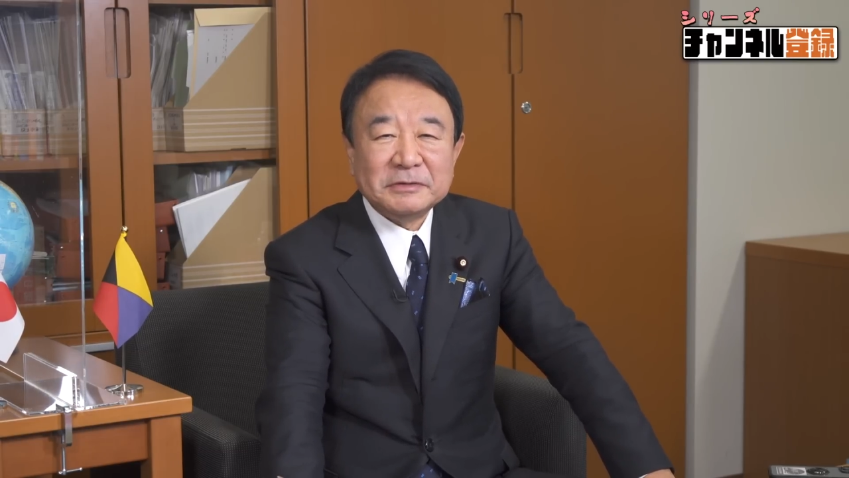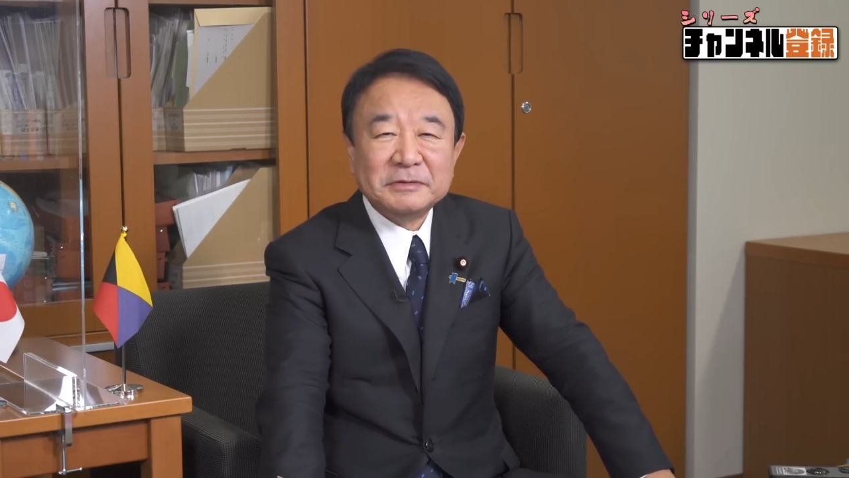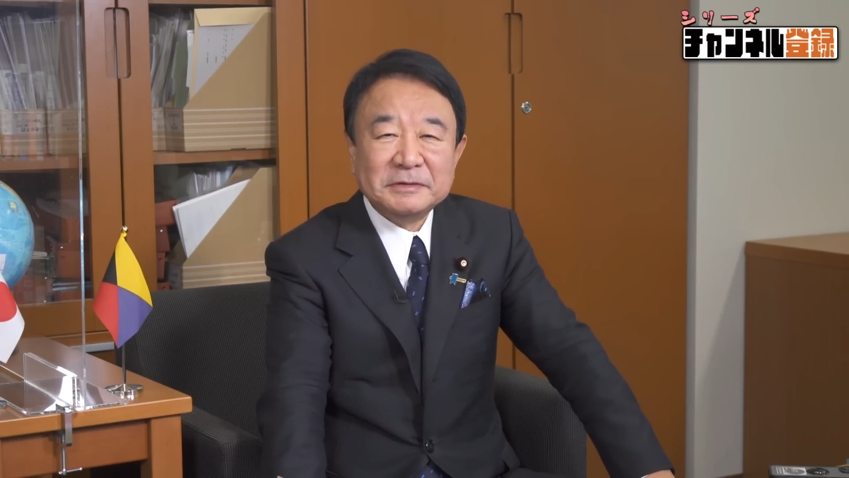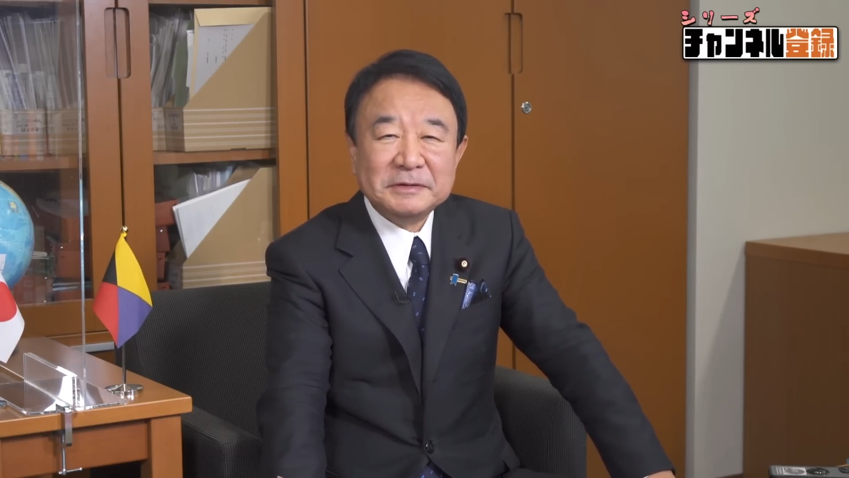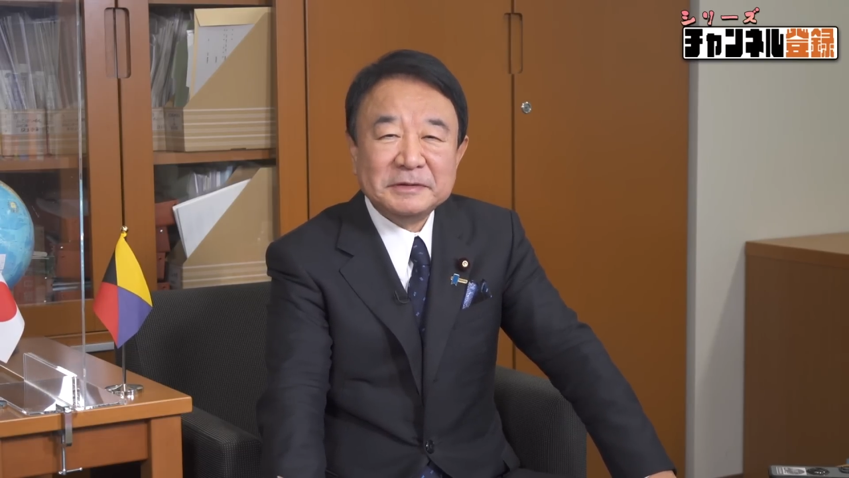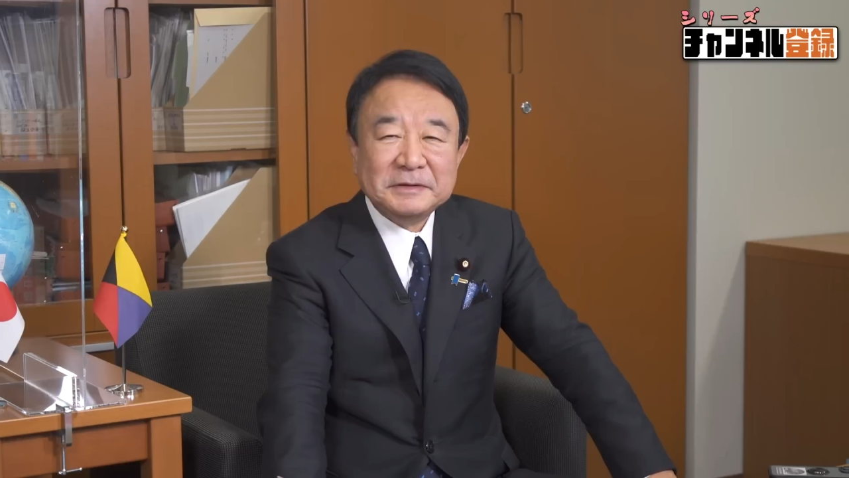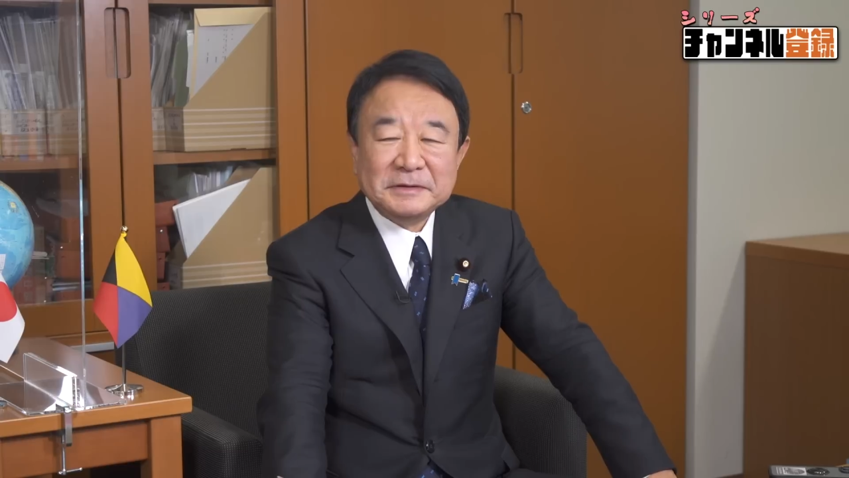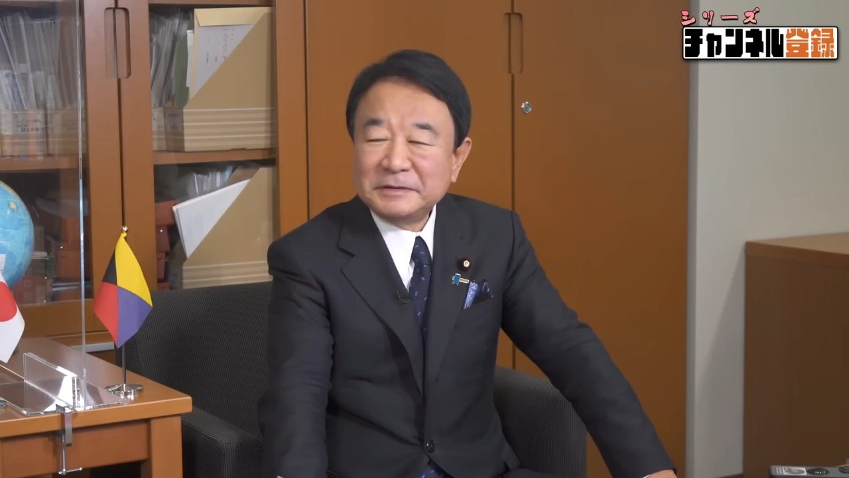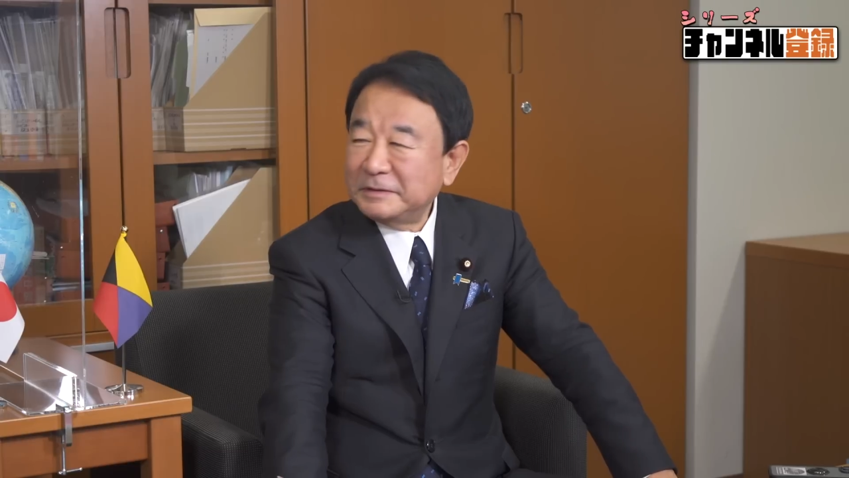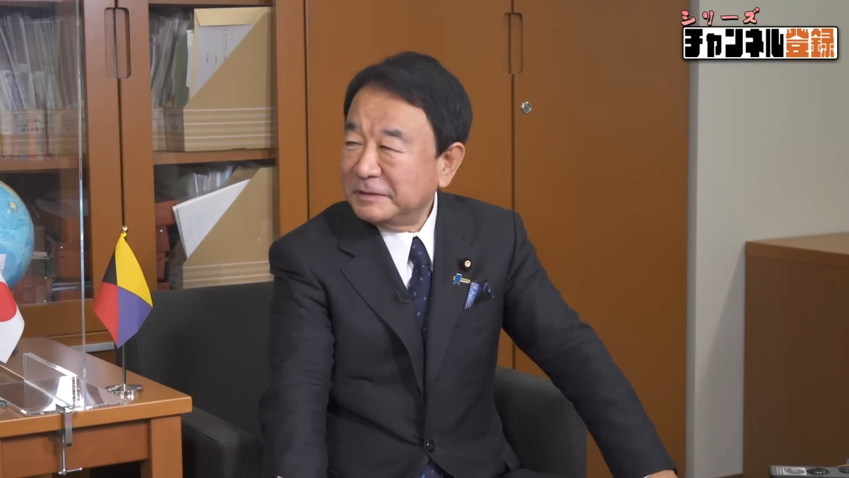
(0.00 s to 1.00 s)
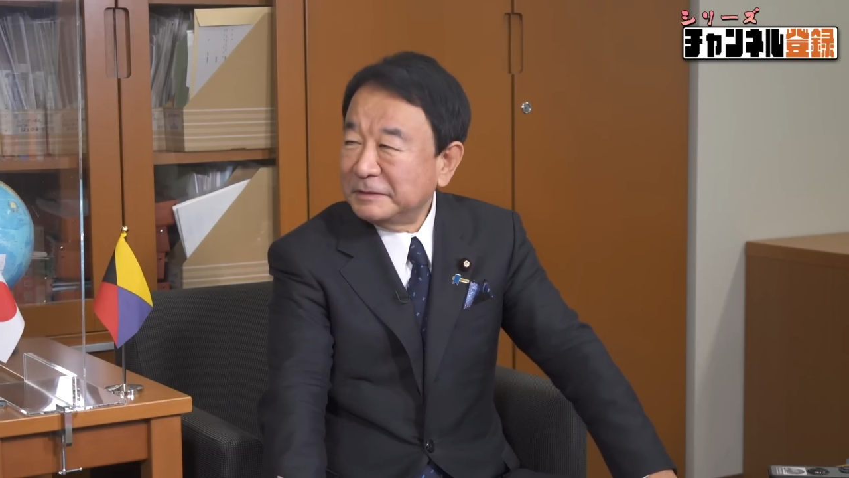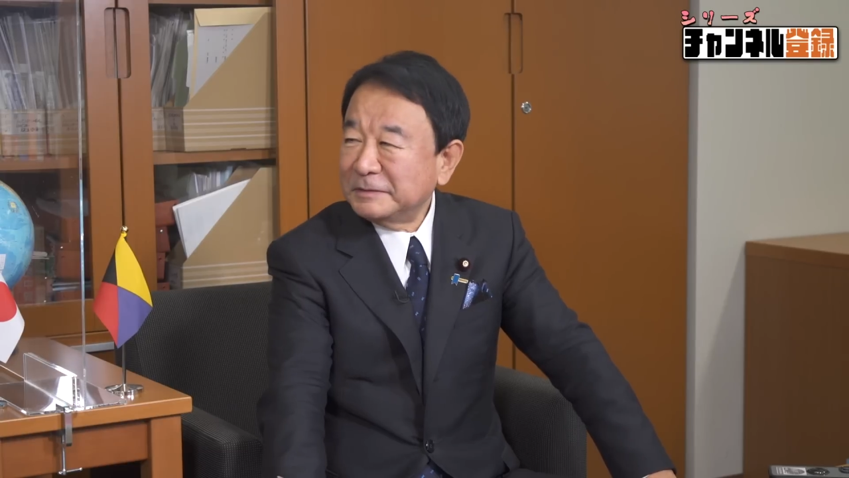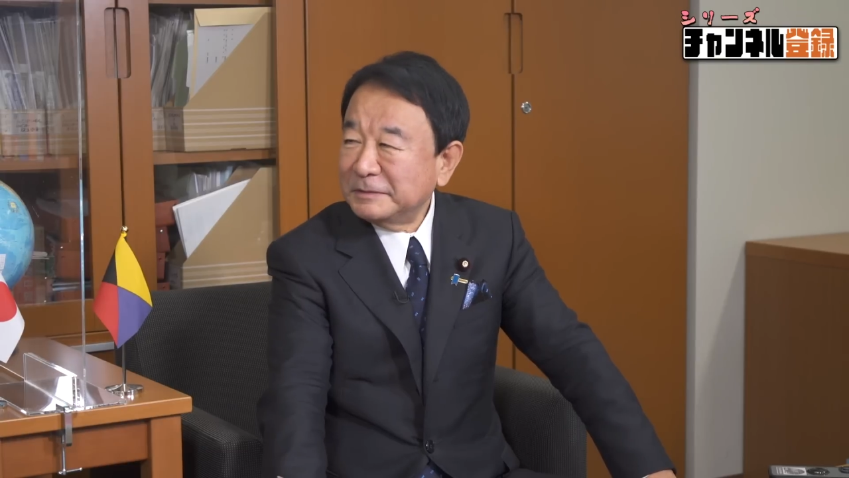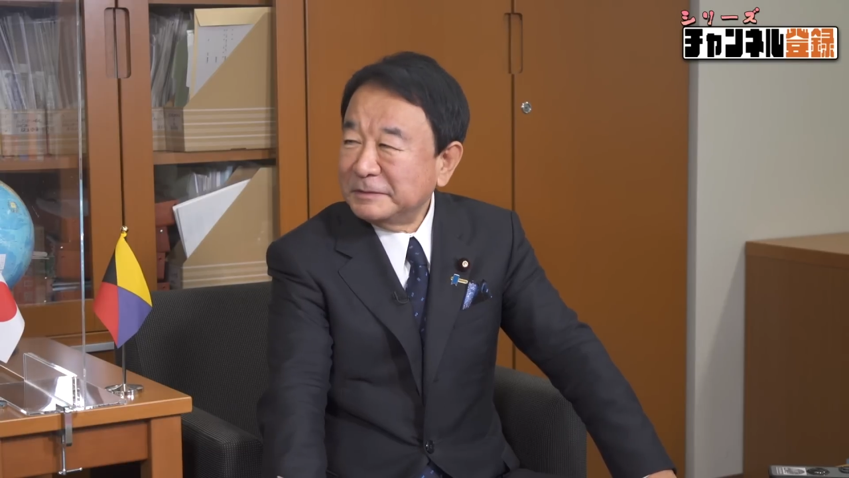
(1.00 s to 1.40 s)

と、うん、